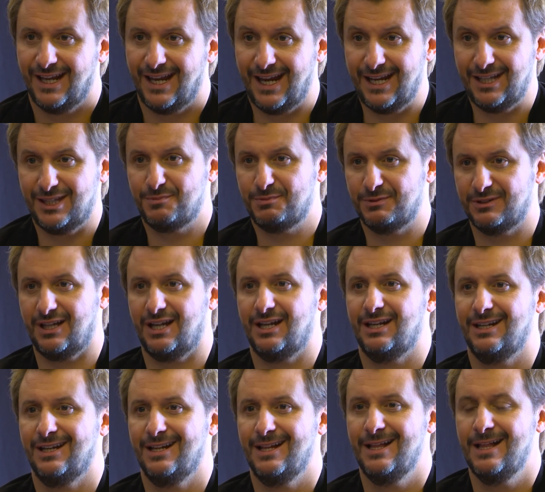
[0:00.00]
a interpretar.
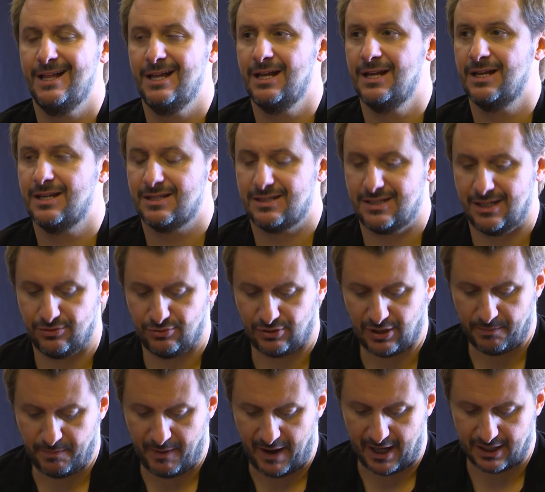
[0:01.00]
Sendo
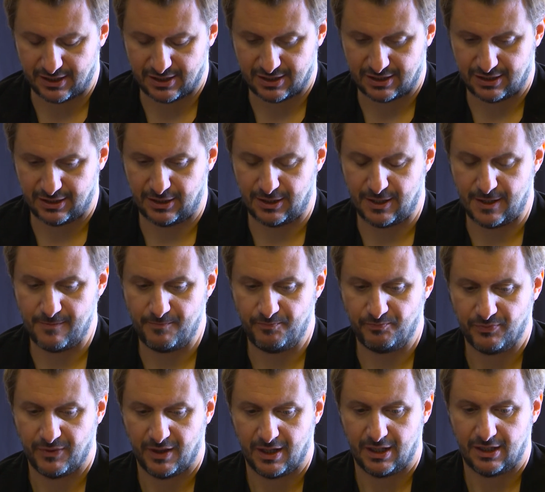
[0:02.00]
capazes de
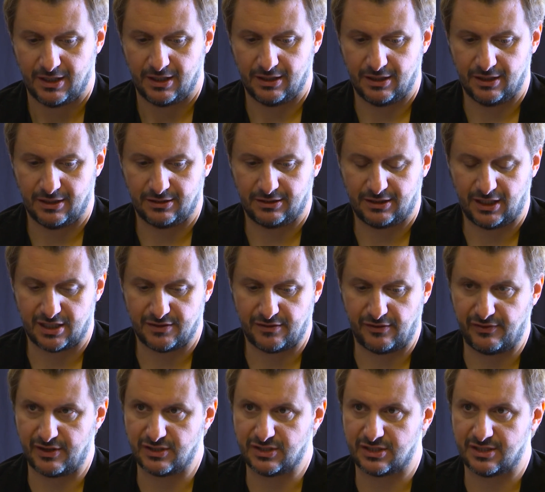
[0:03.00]
eh, ter as
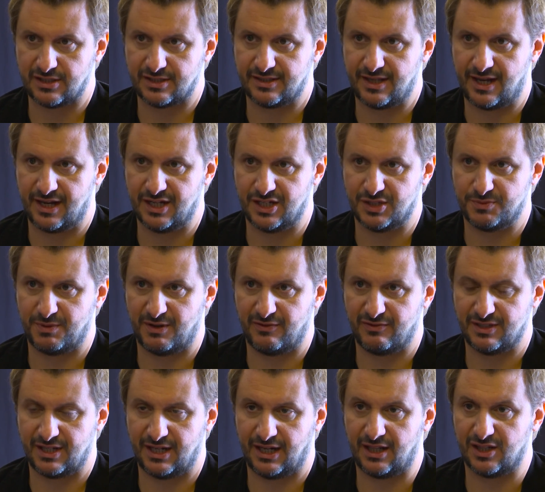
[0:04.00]
vivências necessárias para
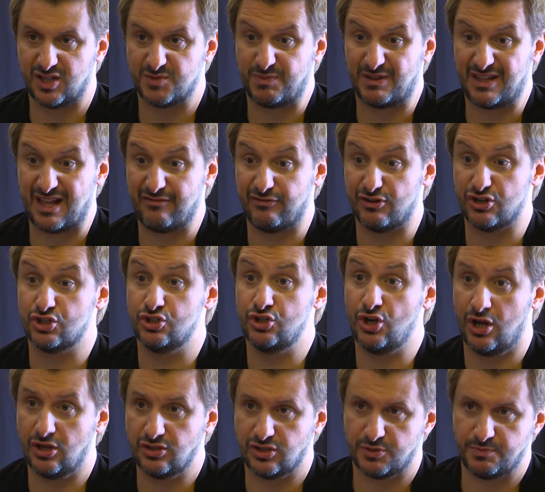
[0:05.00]
fazer aquelas palavras
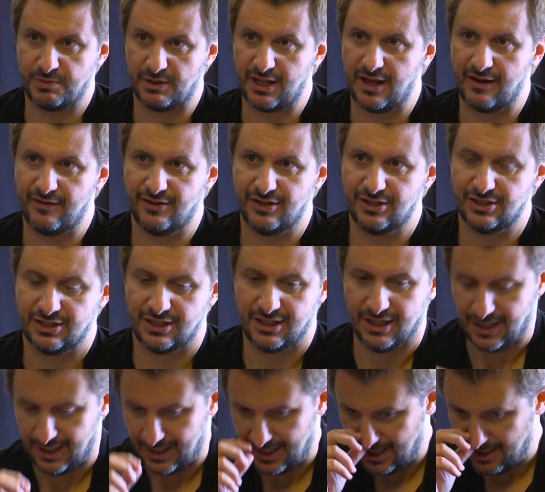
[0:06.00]
nossas palavras,
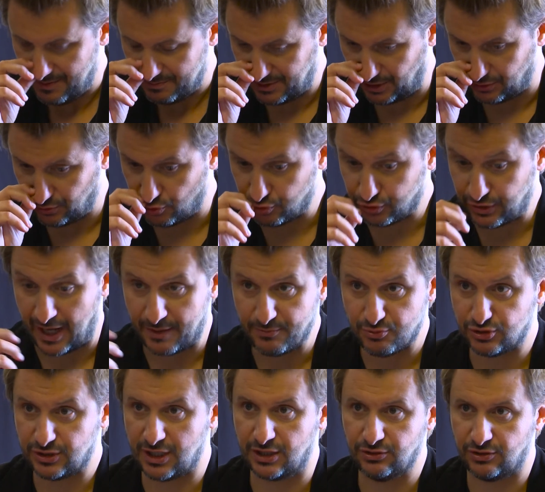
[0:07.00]
portanto, gostarmos
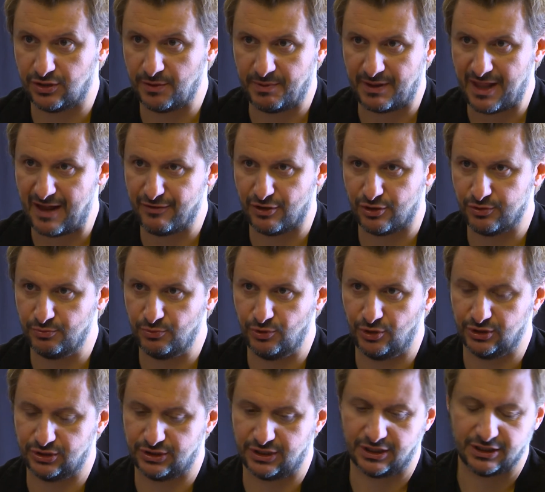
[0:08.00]
tanto da palavra do
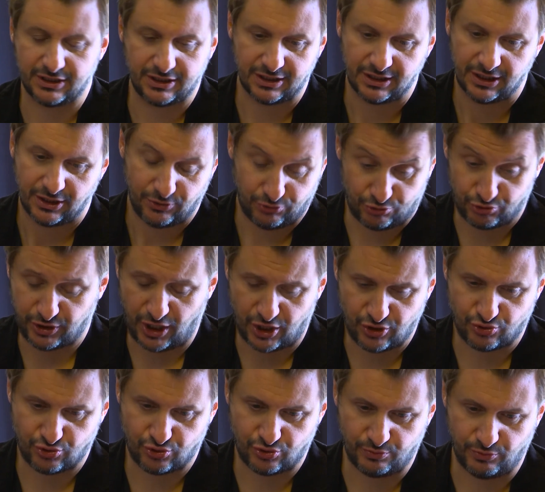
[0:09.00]
Mozart, dos
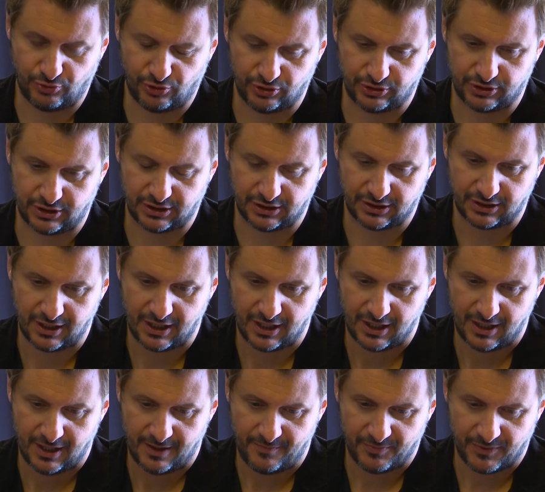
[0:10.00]
textos do Mozart,
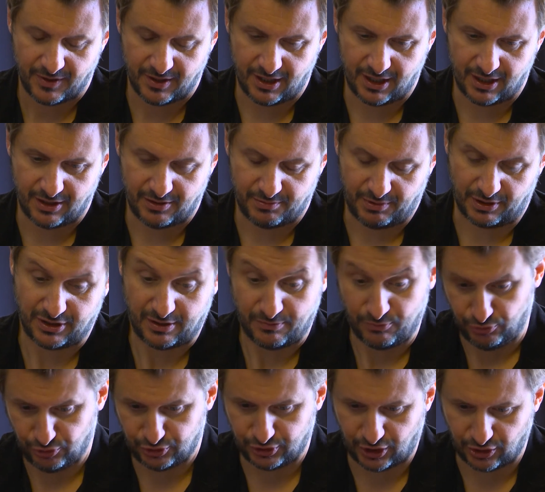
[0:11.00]
eh, da
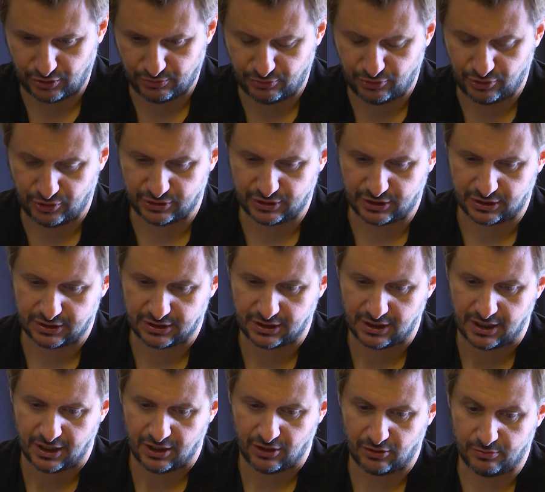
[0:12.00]
música do Mozart,
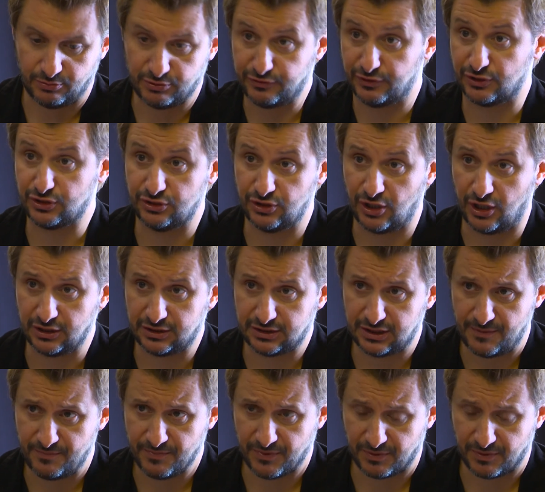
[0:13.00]
como se fosse nossa,